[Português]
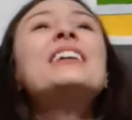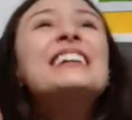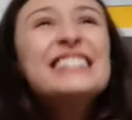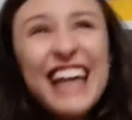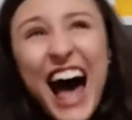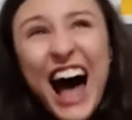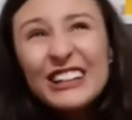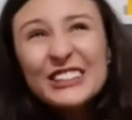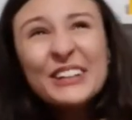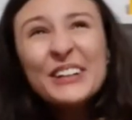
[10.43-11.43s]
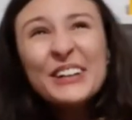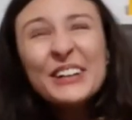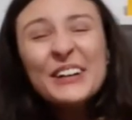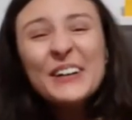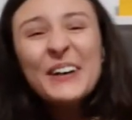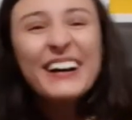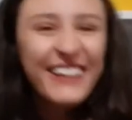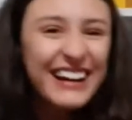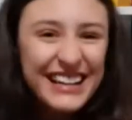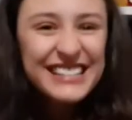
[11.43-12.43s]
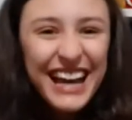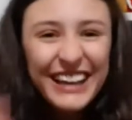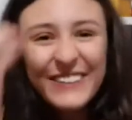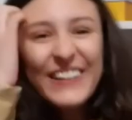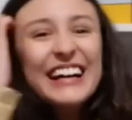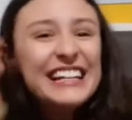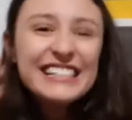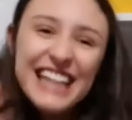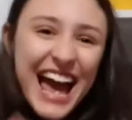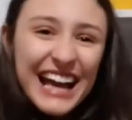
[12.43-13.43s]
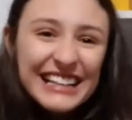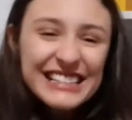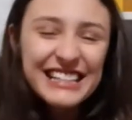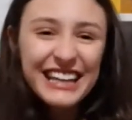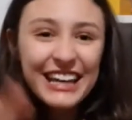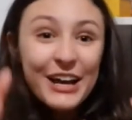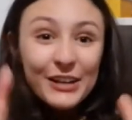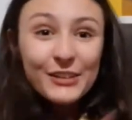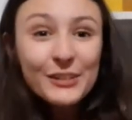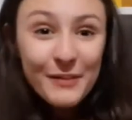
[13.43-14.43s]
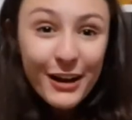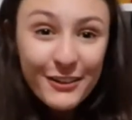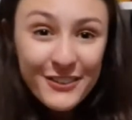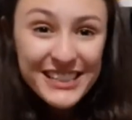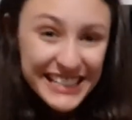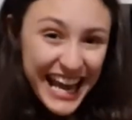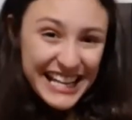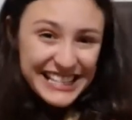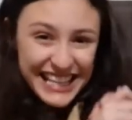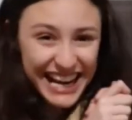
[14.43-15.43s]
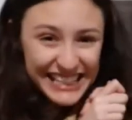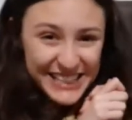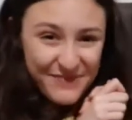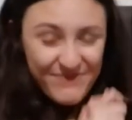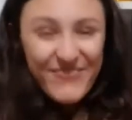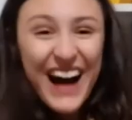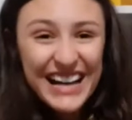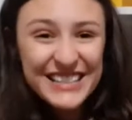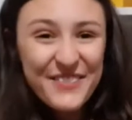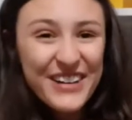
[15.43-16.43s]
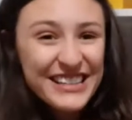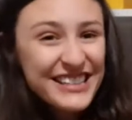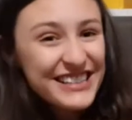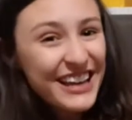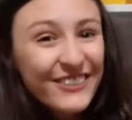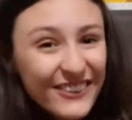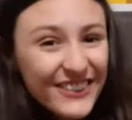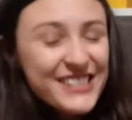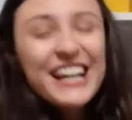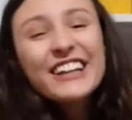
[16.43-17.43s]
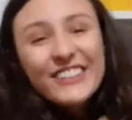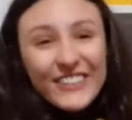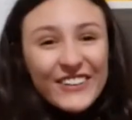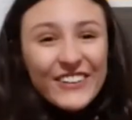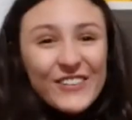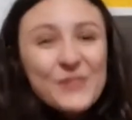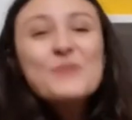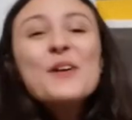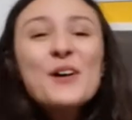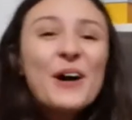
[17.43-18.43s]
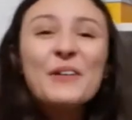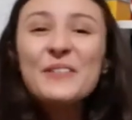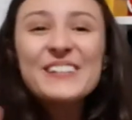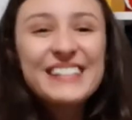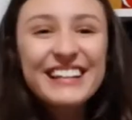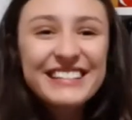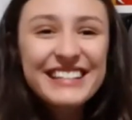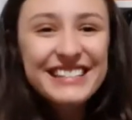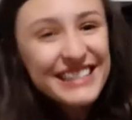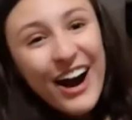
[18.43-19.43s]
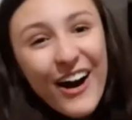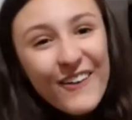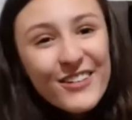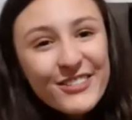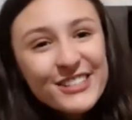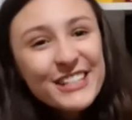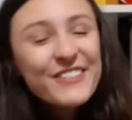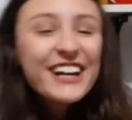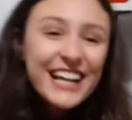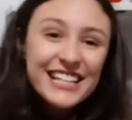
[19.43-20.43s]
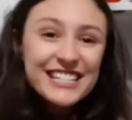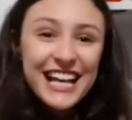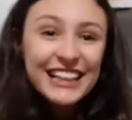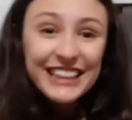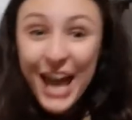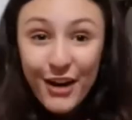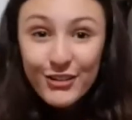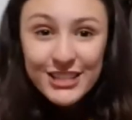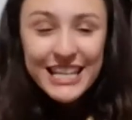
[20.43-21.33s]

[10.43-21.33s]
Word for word: Salto! Agora saiu. Gente, tudo bem com vocês? Graça e paz, a paz do Senhor. Shalom. Como vocês estão? Meu amigo é também, graças a Deus.